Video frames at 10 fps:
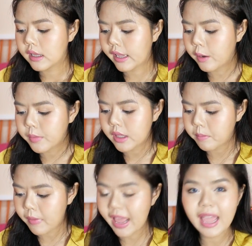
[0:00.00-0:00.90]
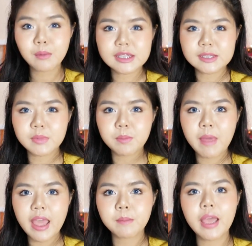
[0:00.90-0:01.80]
แก้วมีแบรนนจะมีแบ
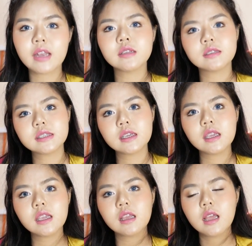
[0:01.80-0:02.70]
รนด์แบรนด์หนึ่งที่